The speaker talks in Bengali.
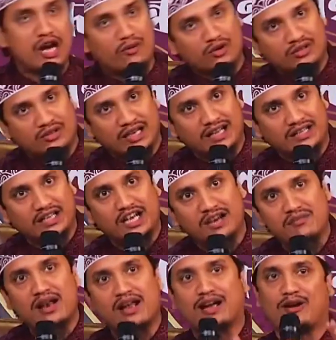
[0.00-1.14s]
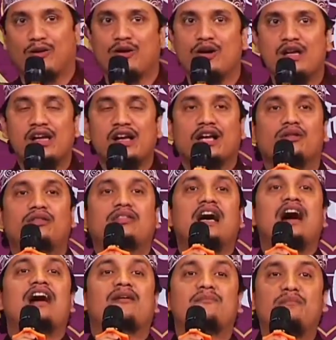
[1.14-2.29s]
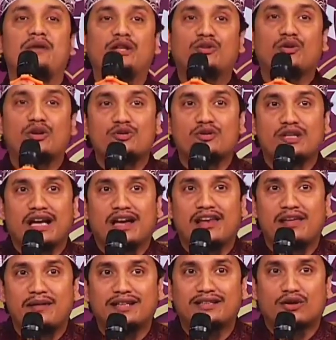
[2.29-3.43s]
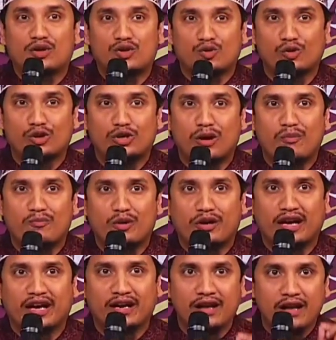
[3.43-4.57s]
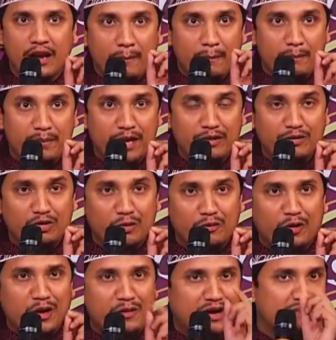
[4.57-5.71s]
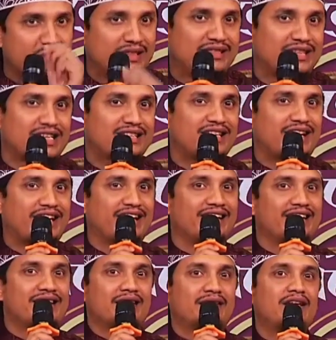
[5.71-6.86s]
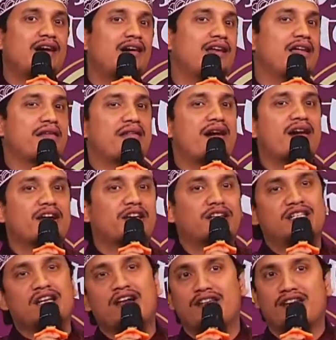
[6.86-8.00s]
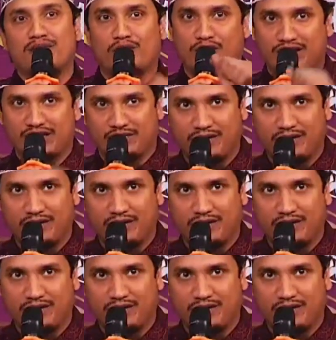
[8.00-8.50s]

অবস্থায় আছে সে মারা গেল কিন্তু তার ভিতরে যদি আহলে বাইতে রসুল সম্পর্কে বিন্দু পরিমাণ বিদ্বেষ থাকে দাখালার নার আসে জাহান্নামি হয়ে যাবে